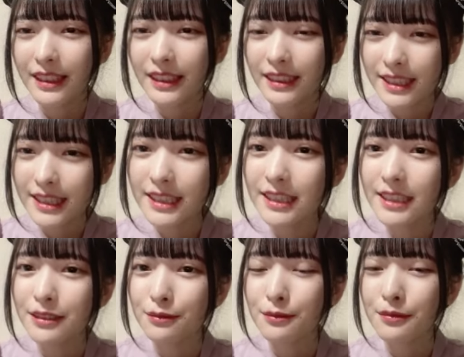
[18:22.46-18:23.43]
だ
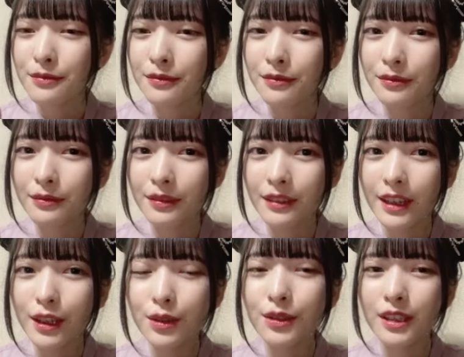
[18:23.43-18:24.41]
し
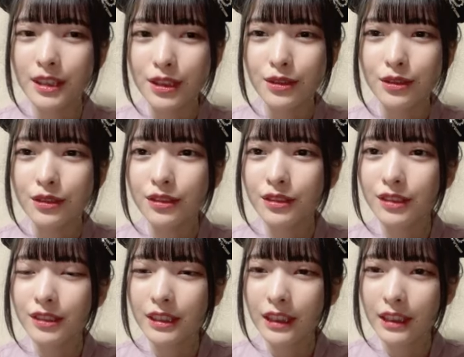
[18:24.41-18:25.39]
あとでしょ
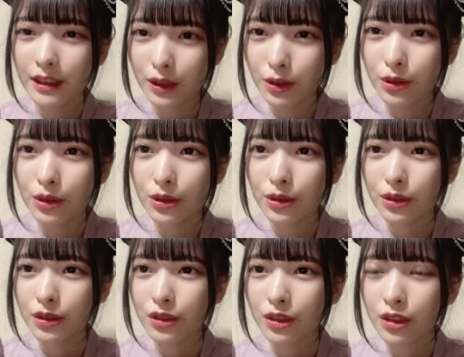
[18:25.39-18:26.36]
あと
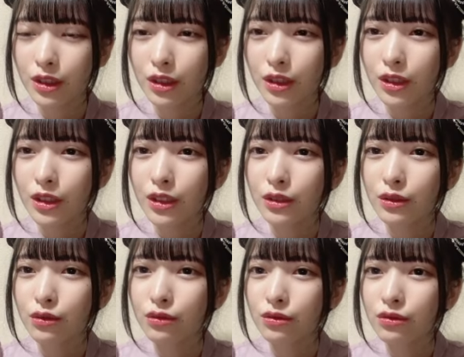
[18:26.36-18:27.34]

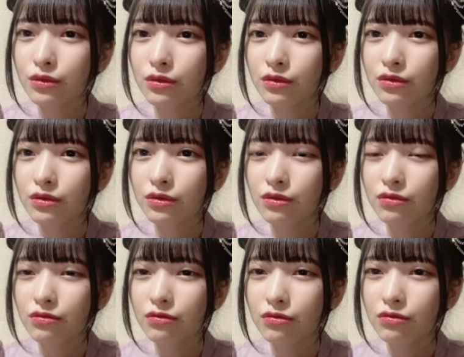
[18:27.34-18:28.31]
うー
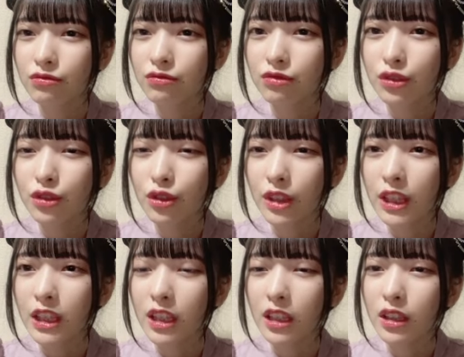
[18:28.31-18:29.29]
んと
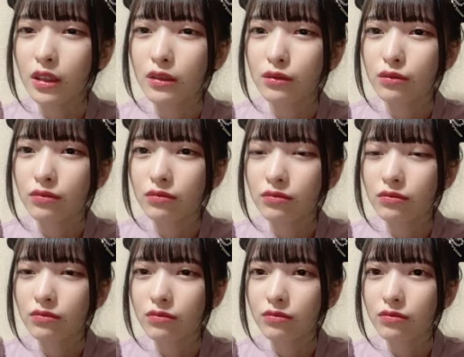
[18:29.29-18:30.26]
ねう
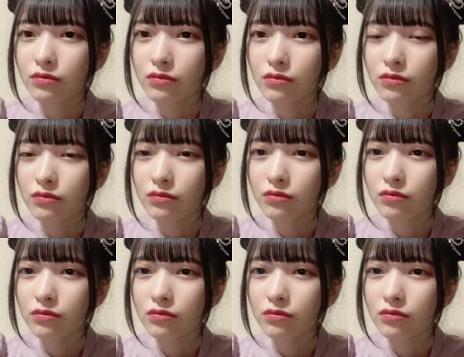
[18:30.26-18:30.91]
ん